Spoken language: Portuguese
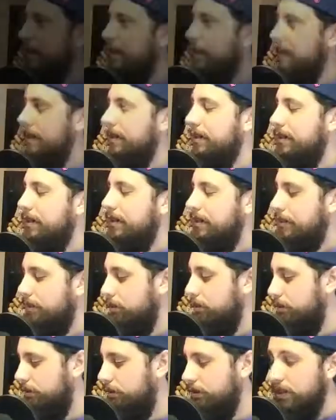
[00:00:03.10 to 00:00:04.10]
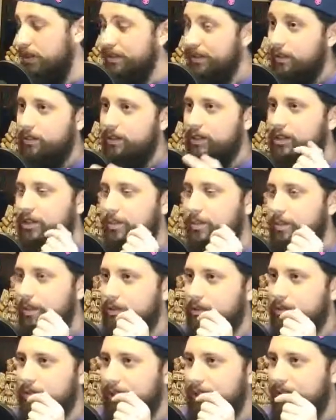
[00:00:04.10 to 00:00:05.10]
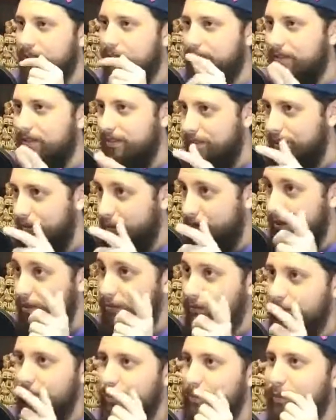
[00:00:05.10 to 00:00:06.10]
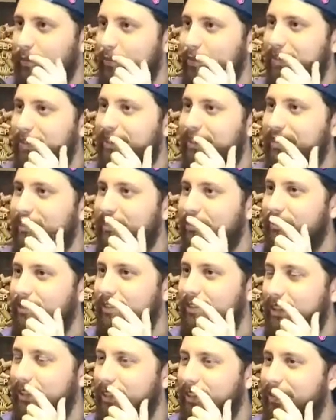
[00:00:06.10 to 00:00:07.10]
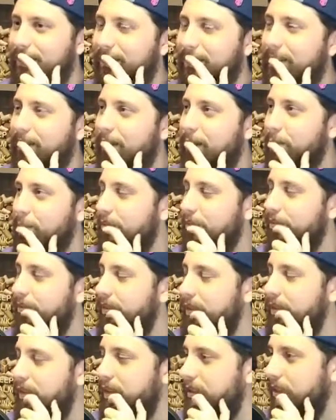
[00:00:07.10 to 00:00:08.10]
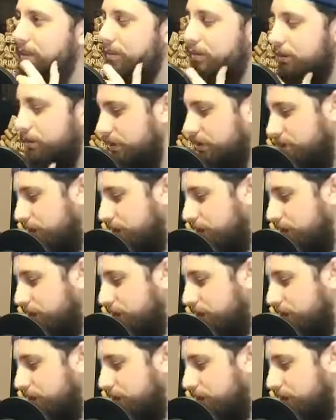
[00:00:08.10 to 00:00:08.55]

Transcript: É, e eu até eu queria te perguntar. Agora eu vou te perguntar, então, a, aproveitando.